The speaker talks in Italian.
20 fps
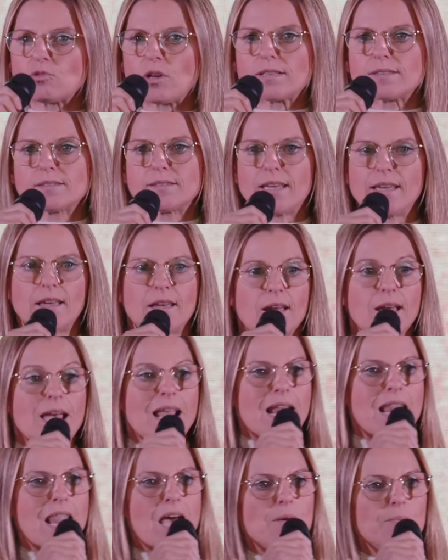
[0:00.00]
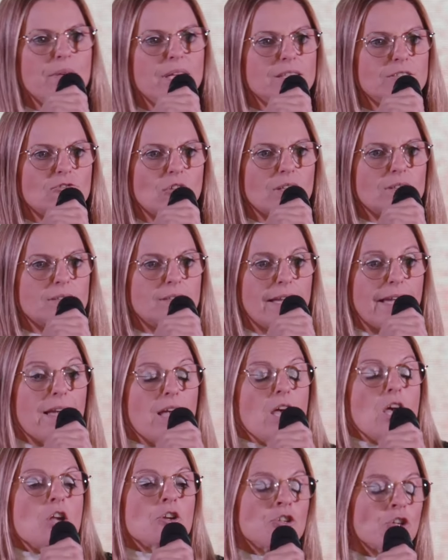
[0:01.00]
a te, la metto a te,
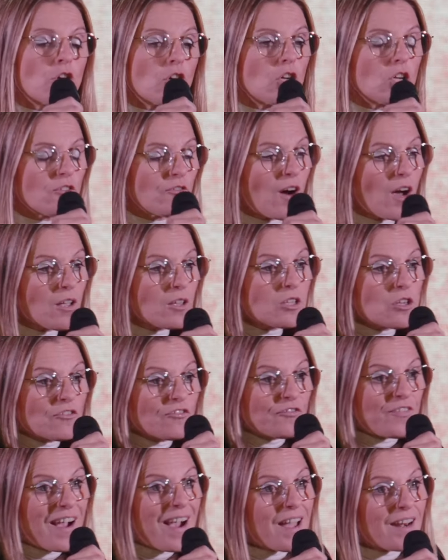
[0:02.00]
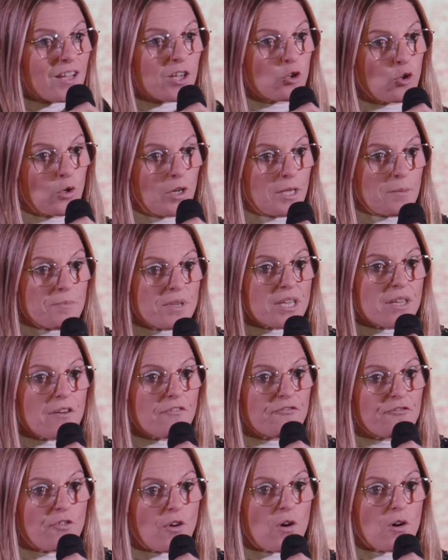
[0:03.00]
non lo voglio fare con le mie
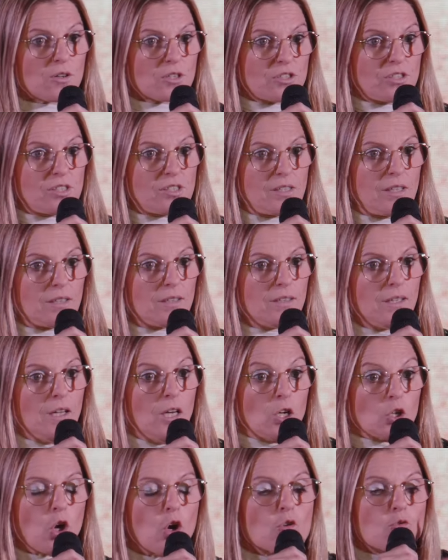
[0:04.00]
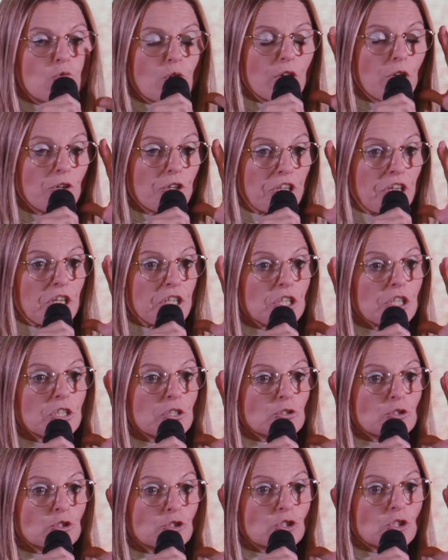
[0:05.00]
forze, con quello che
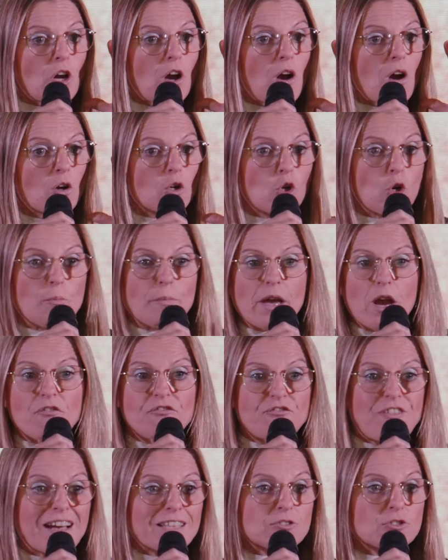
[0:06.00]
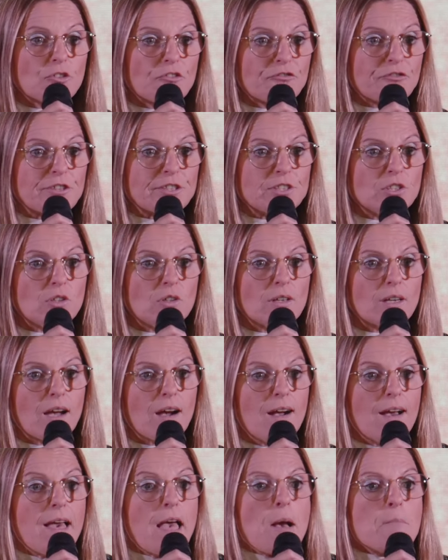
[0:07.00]
io so, come ho fatto finora,
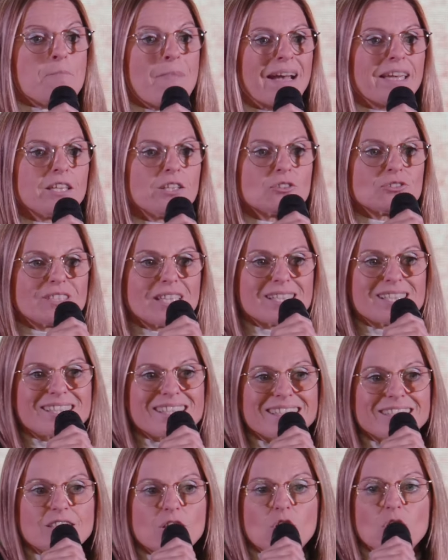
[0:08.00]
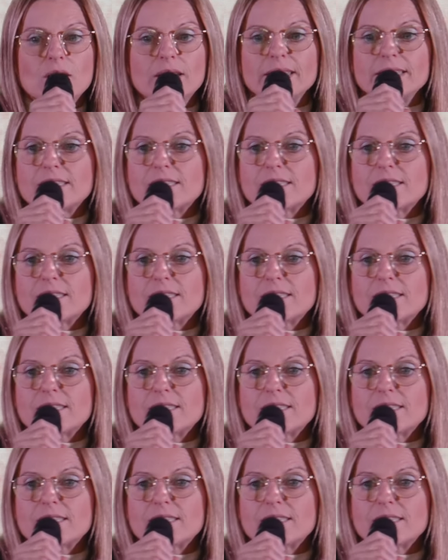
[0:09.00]
ma io desidero che